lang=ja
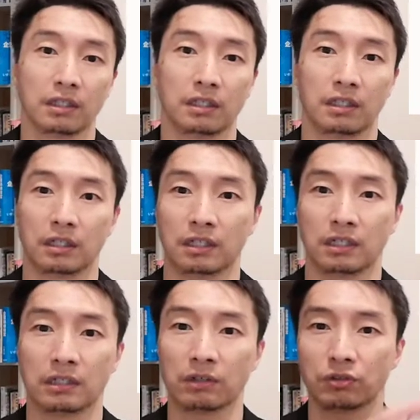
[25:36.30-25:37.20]

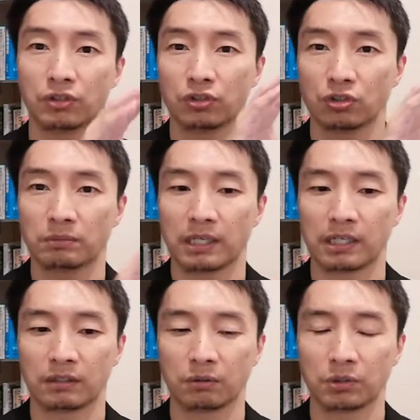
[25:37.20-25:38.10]
えー、120万
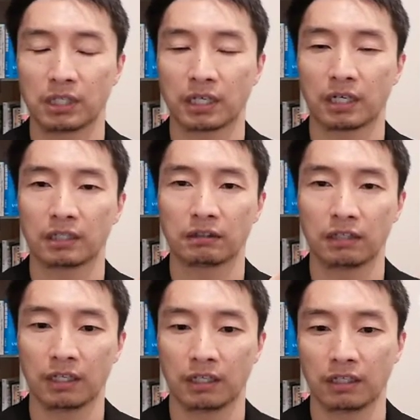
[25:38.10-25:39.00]
円の売り上げがあっ
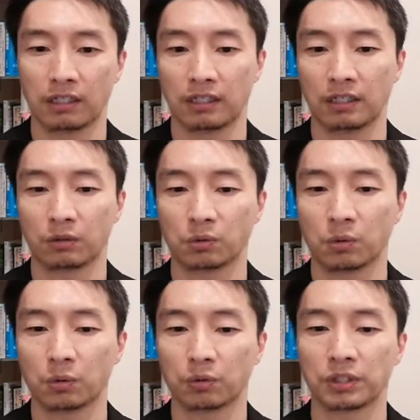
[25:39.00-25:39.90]
て、
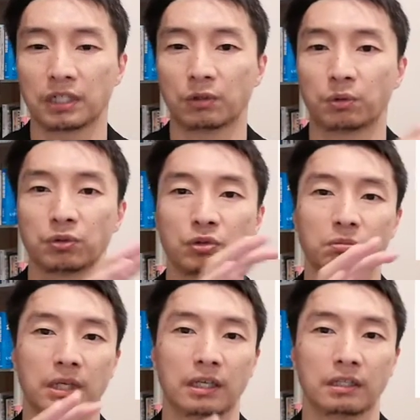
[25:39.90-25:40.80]
えー、広告費が
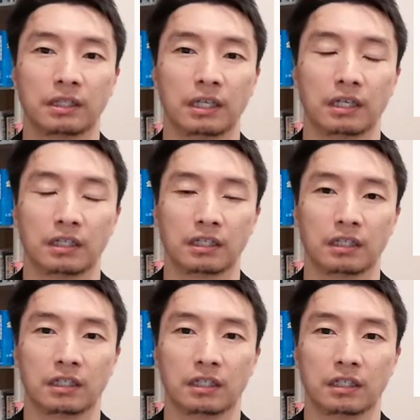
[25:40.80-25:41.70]
60万円で、
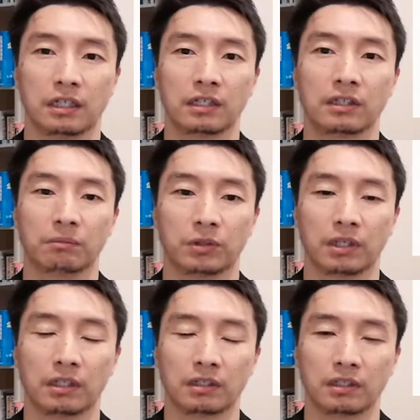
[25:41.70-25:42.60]
えー、あっても
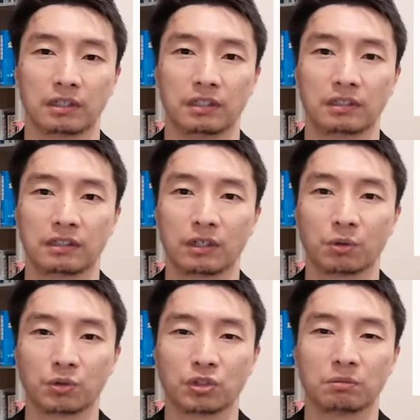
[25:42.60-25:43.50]
ね、一見
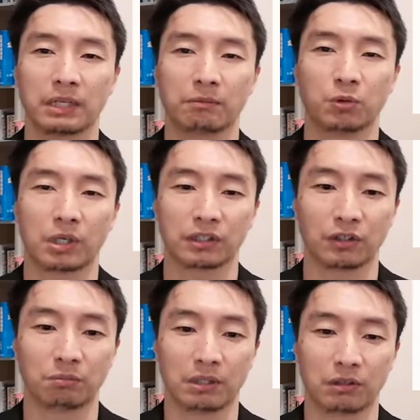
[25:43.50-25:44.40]
60万円儲かった
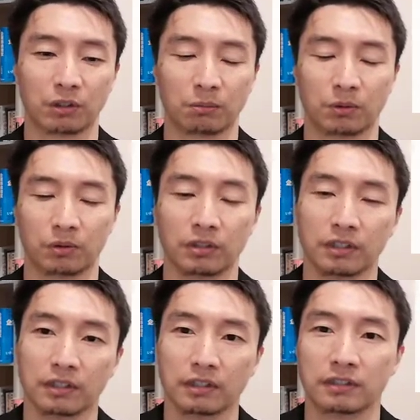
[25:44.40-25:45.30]
ように見えるけども、
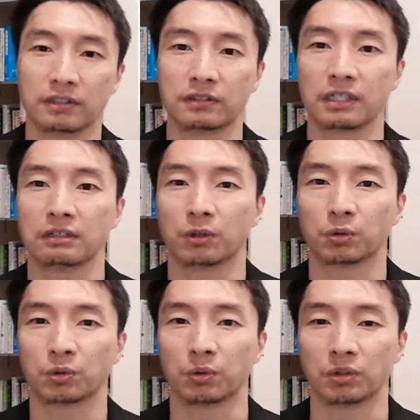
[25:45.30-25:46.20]
実際にはほ
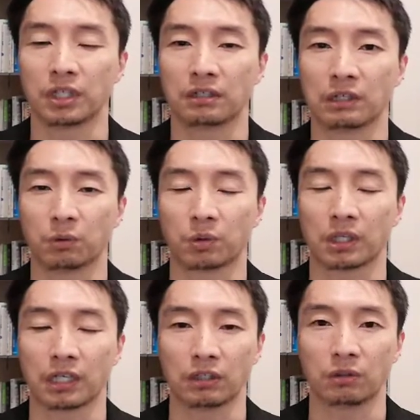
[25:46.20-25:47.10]
とんど利益が残
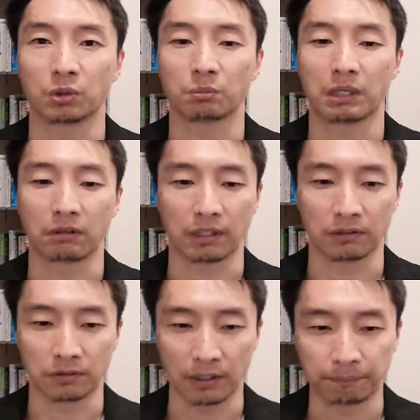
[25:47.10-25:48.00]
らないということもあるわけな
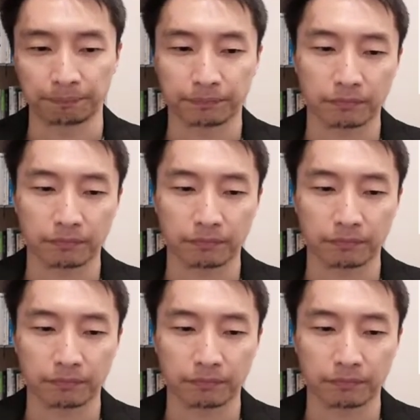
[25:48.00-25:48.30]
んですね。